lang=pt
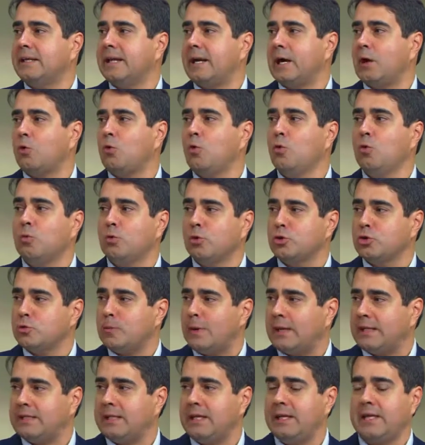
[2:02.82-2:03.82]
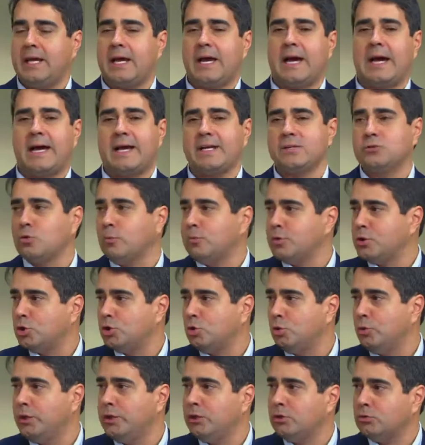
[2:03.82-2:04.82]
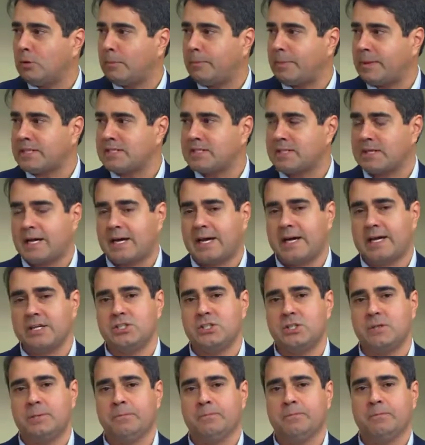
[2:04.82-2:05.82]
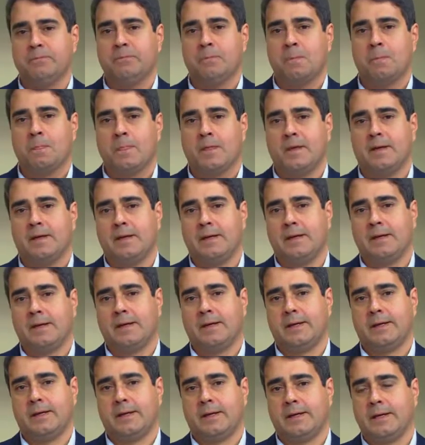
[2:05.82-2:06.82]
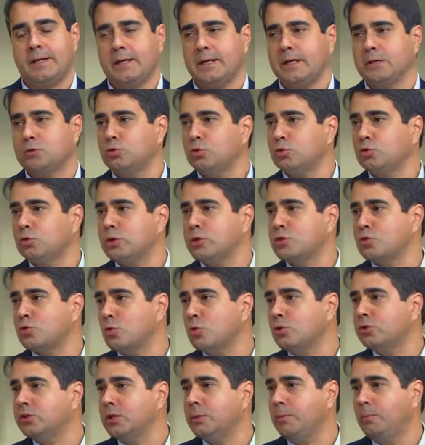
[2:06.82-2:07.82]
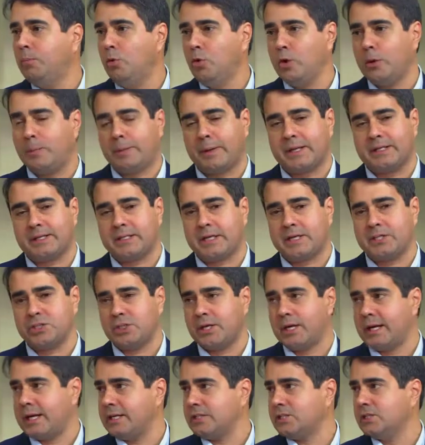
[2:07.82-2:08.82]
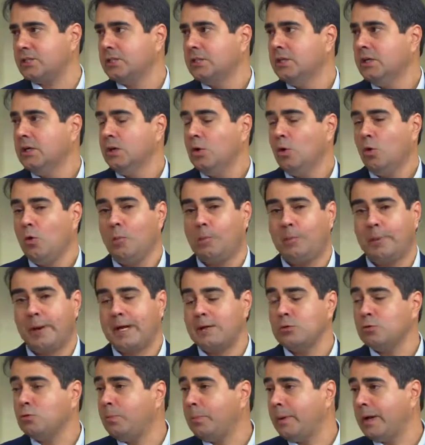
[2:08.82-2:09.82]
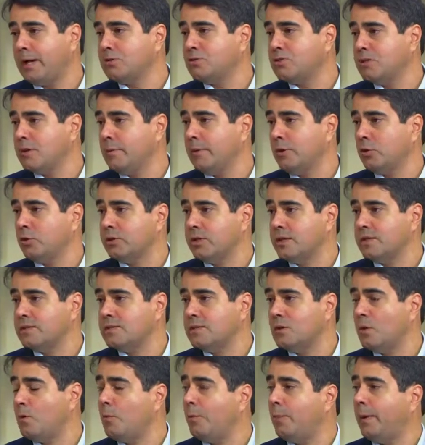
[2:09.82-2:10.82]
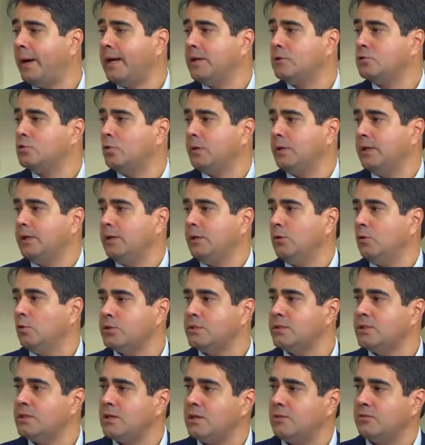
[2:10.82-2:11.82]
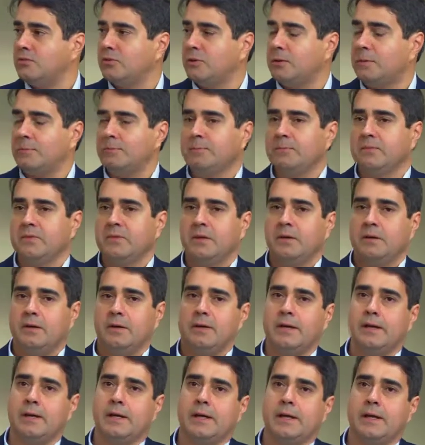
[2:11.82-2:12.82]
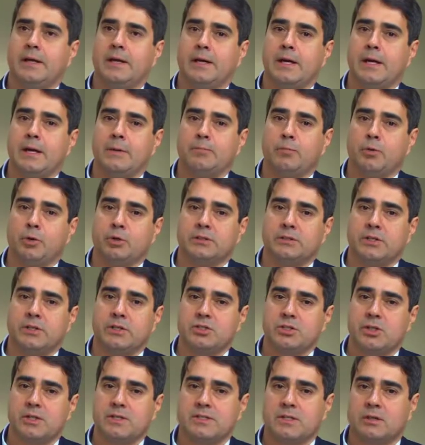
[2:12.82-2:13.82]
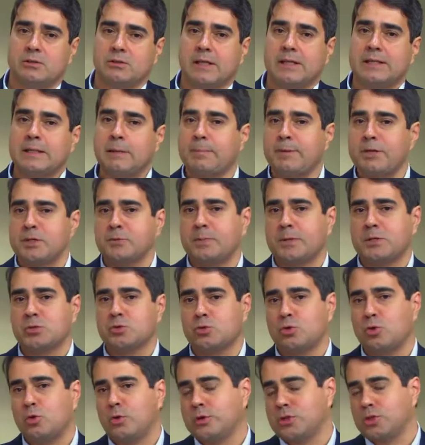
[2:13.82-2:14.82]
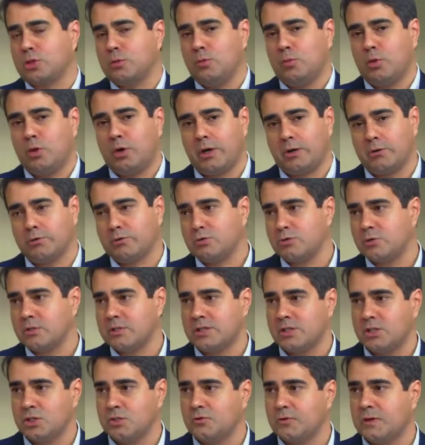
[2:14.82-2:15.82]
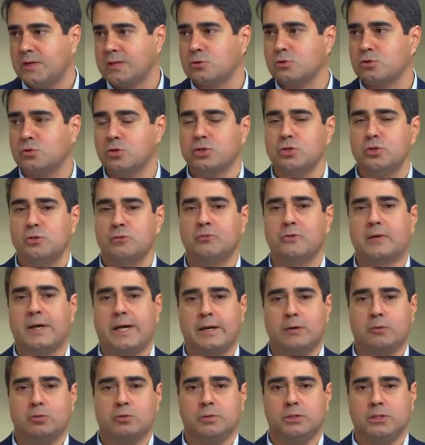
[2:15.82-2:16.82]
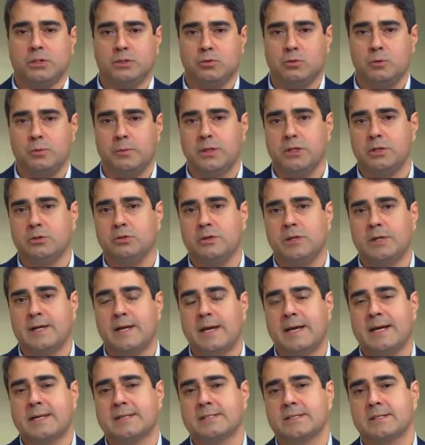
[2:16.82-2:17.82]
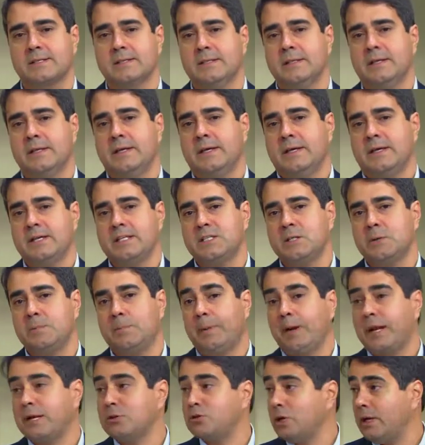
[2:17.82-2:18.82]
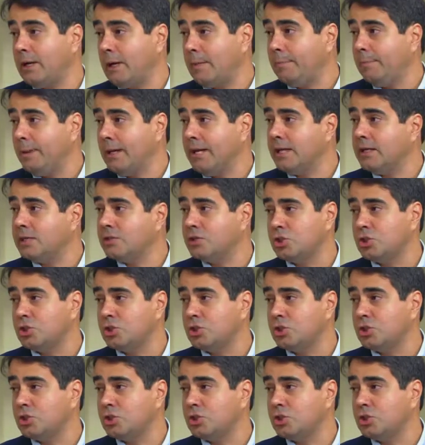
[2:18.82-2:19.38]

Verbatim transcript: ter acúmulo de materiais obstruindo a passagem. É, é, tudo isso contribui para a tragédia. O prédio, um prédio sem manutenção, um prédio que, inclusive, é, é, é importante ressaltar, até para as pessoas que moram em suas edificações não ficarem com tanto medo em casa, esse prédio ele é bem